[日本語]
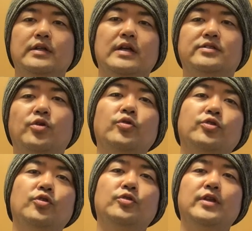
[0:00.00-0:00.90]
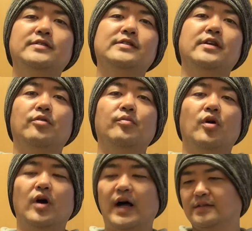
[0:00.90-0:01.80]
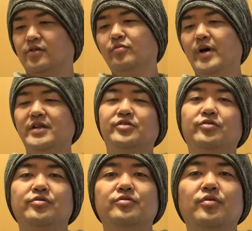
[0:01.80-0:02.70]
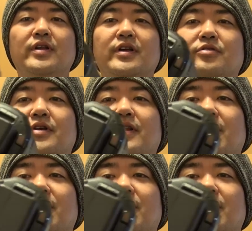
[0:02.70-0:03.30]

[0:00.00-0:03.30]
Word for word: でね、総評ですけども、あ、その前にちょっと言っとかないといけ